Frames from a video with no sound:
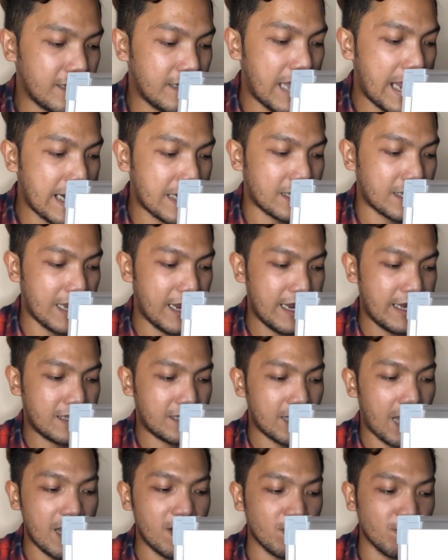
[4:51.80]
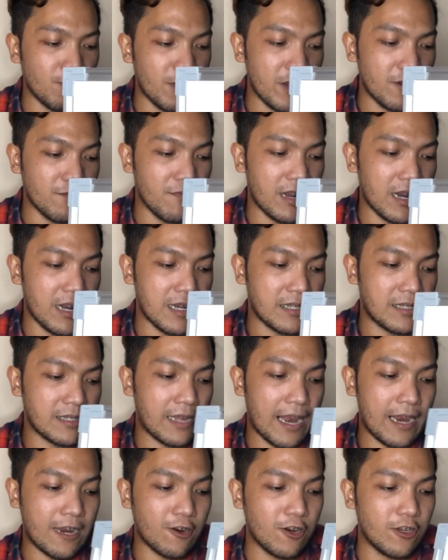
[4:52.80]
Next is, ano ba yung mga
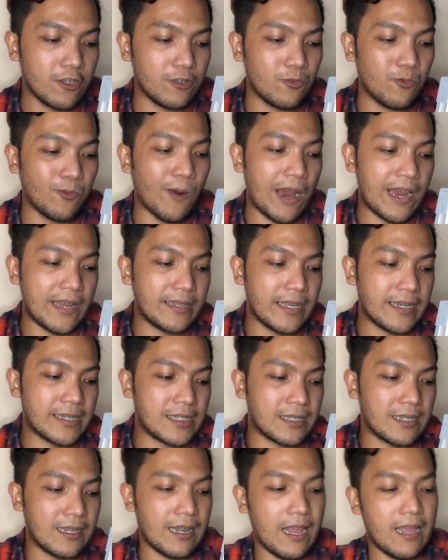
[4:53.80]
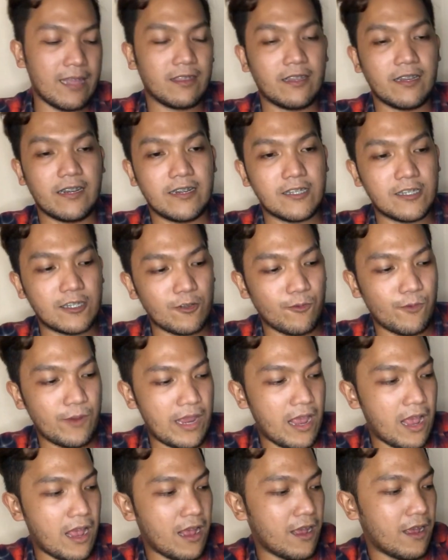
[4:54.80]
second widest letters?
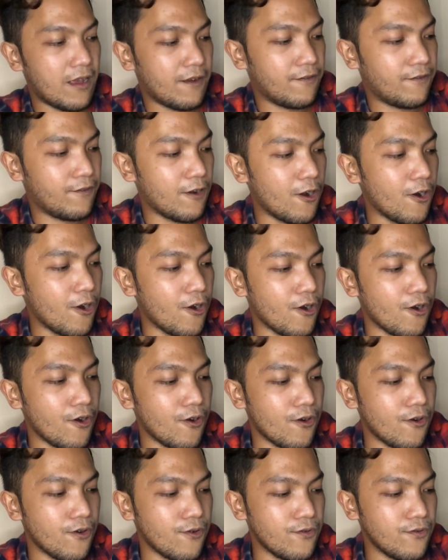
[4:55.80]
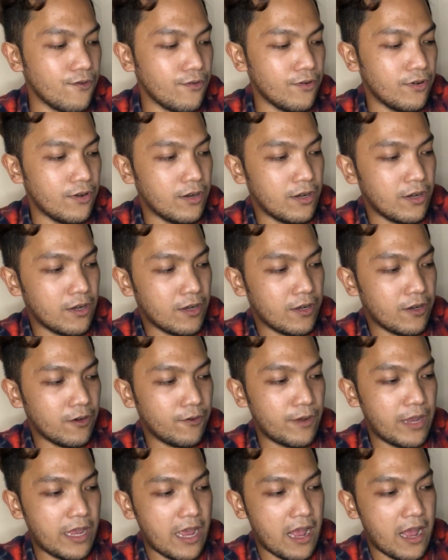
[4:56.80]
We have O,
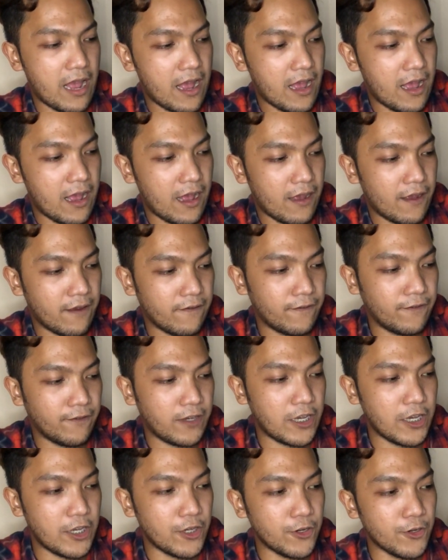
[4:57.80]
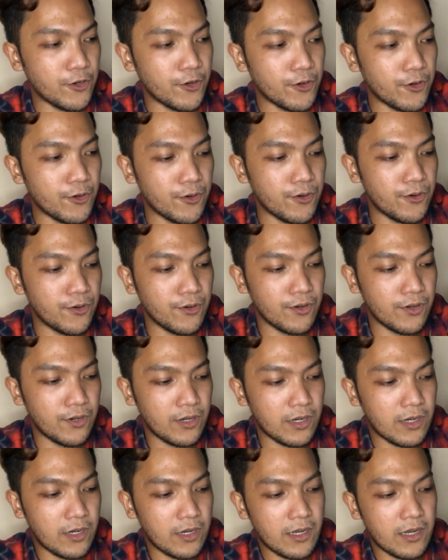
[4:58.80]
we have Q,
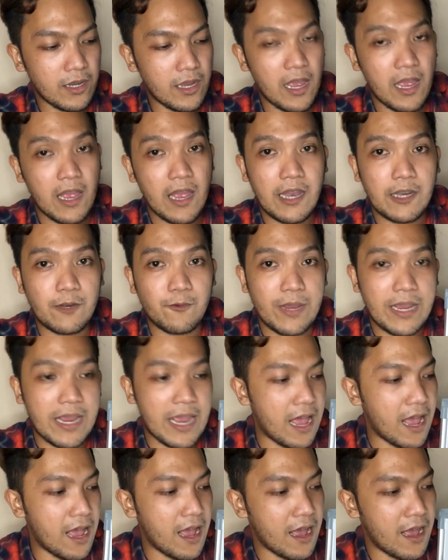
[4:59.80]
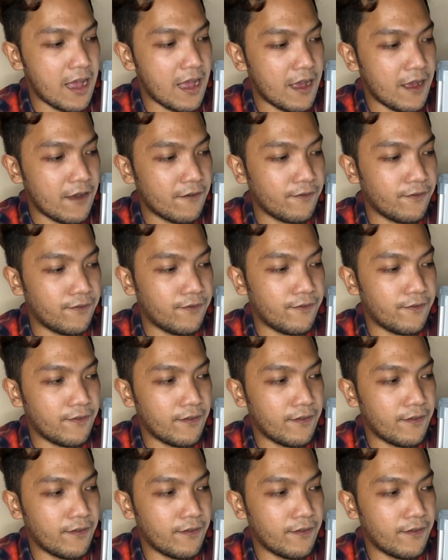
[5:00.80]
and we have